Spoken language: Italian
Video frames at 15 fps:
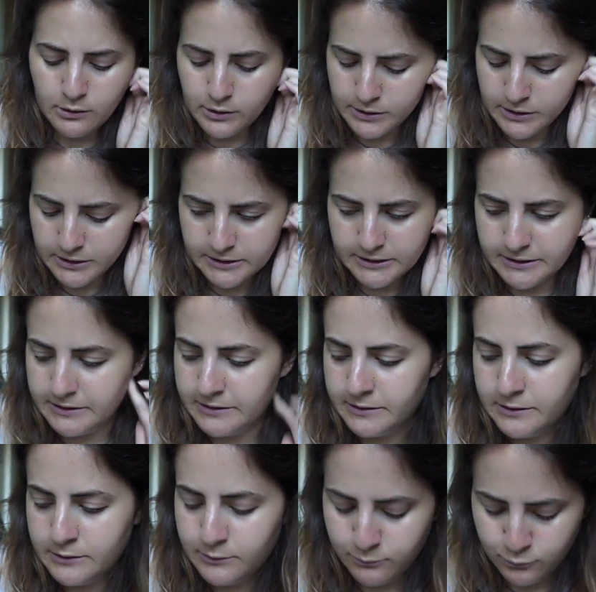uh,
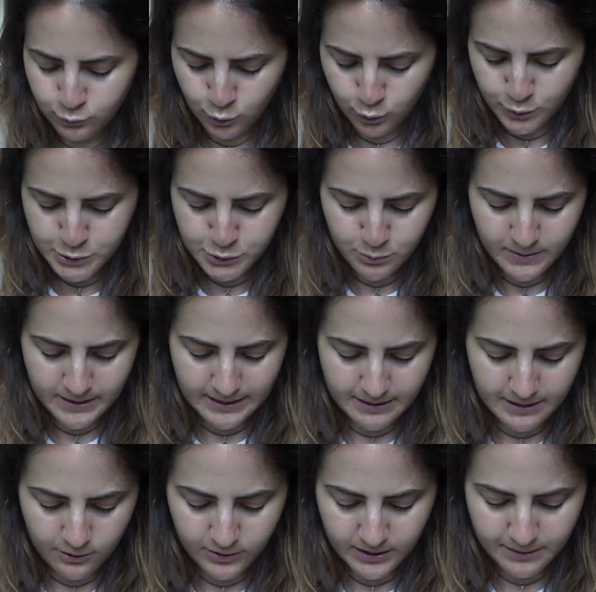un costume
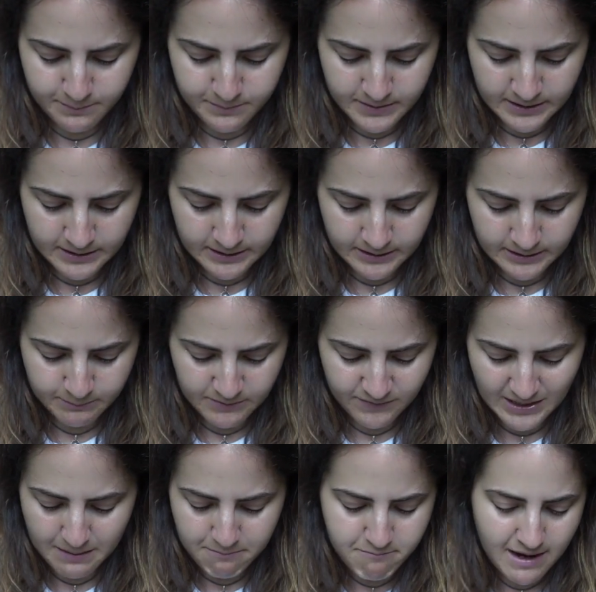che ora mi, mi,
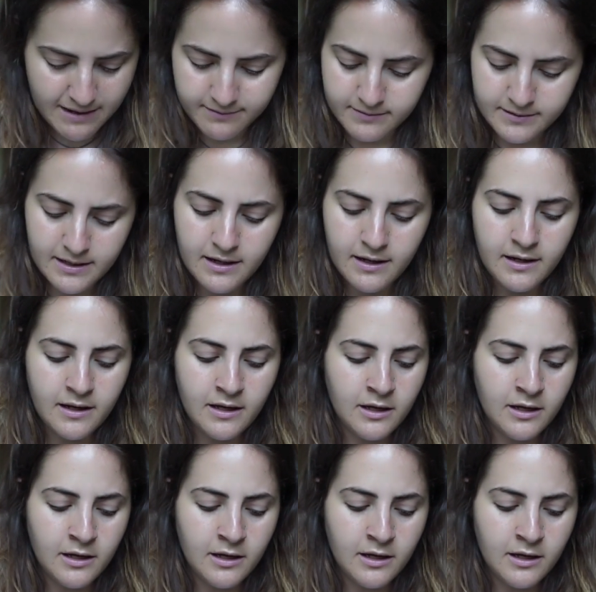viene in mente